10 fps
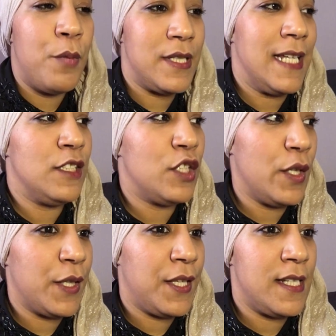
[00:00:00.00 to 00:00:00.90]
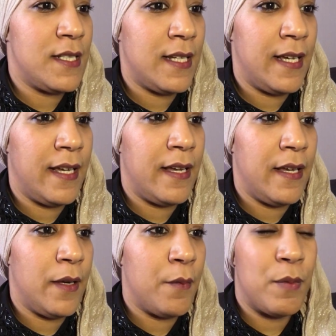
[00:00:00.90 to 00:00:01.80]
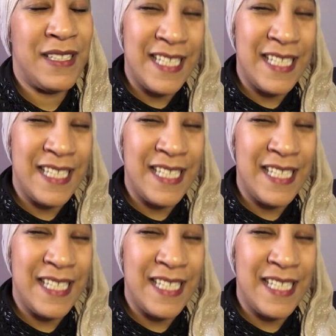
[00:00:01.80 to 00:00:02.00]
pues entonces eh,